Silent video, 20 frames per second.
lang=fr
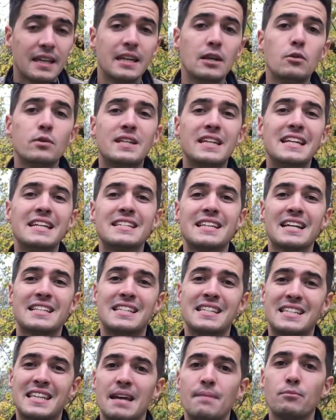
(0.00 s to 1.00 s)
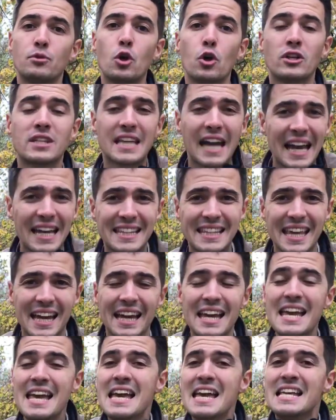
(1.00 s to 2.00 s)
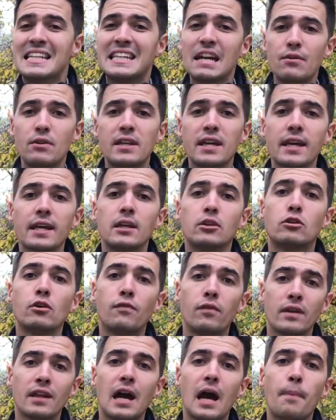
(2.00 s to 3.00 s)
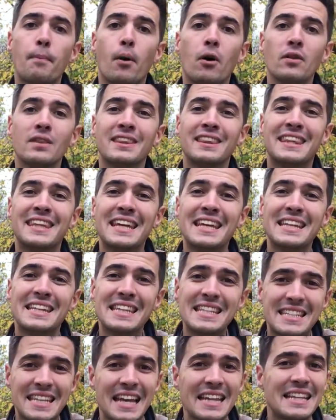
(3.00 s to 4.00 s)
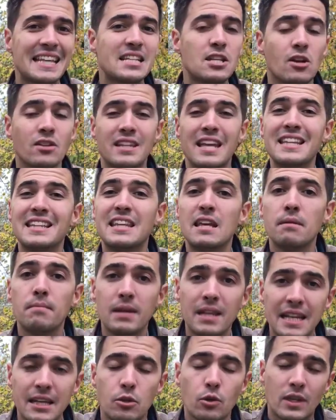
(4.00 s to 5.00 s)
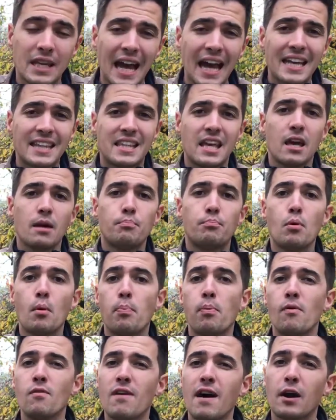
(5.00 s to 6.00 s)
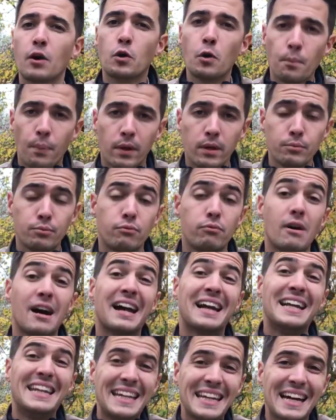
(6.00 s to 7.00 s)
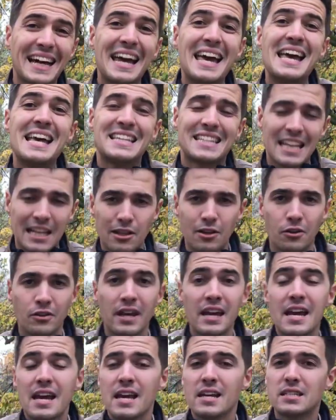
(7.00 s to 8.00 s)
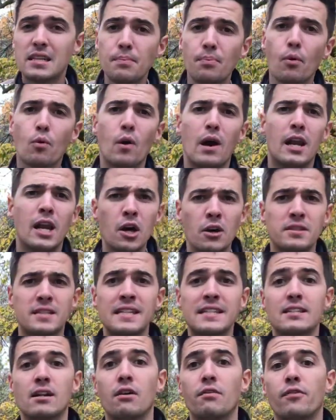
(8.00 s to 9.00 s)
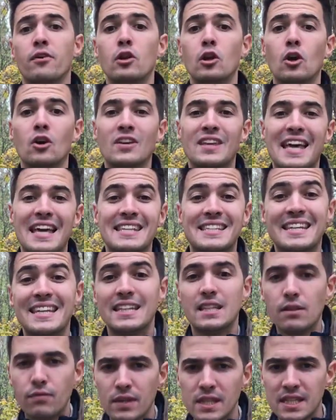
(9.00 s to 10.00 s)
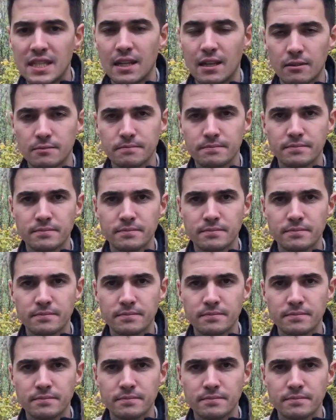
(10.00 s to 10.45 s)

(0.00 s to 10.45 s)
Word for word: il utilise un système de caractères. Ça veut dire qu'il te faudra apprendre des dizaines, des centaines, des milliers de caractères pour pouvoir comprendre, pouvoir lire cette langue. Et c'est pourquoi là aussi, ça en fait une langue qui est assez difficile.